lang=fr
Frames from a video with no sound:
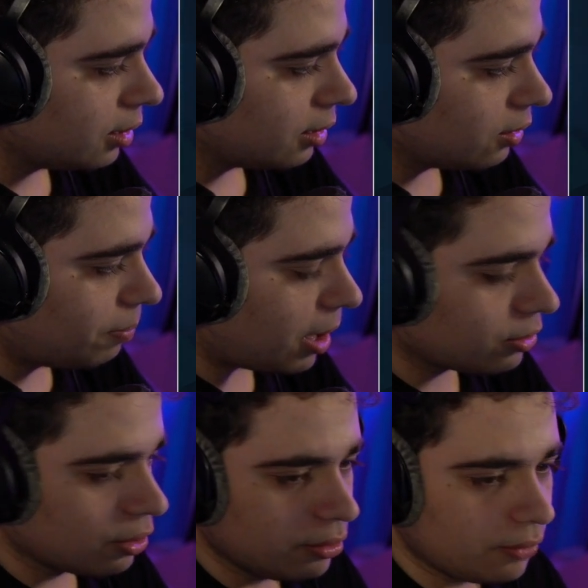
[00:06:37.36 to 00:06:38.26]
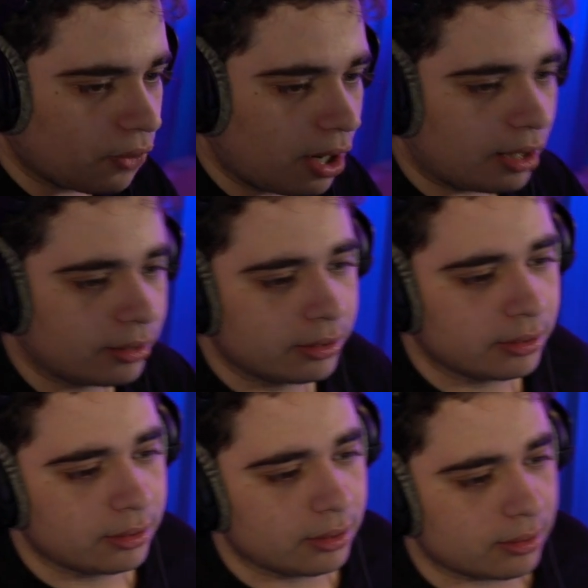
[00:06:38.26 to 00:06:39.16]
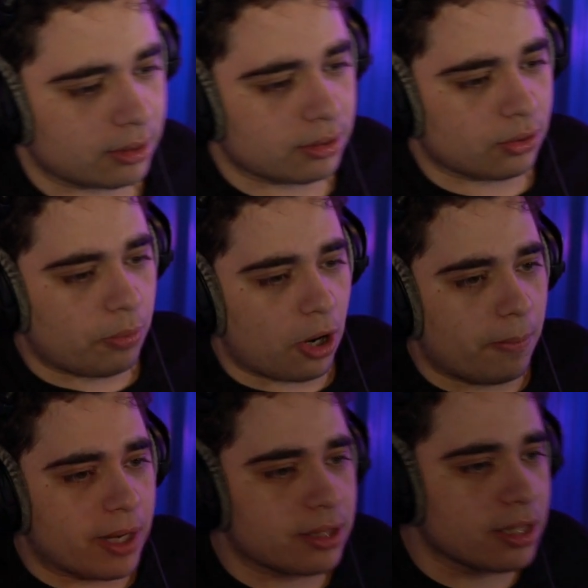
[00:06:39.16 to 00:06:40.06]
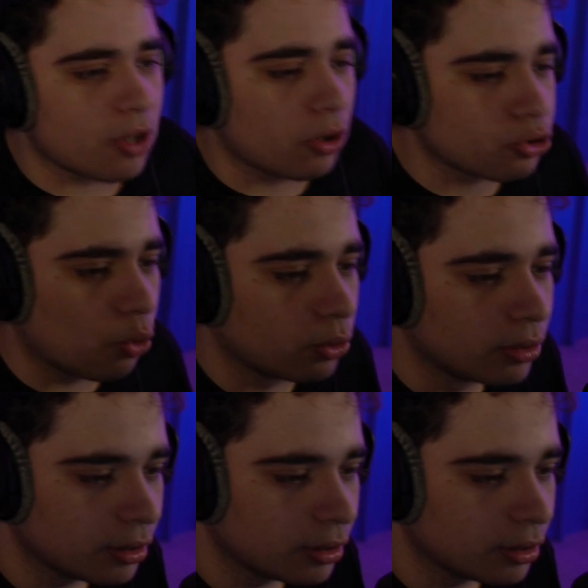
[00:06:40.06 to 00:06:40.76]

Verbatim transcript: On parle que une fois. On prend pas ses sanctions.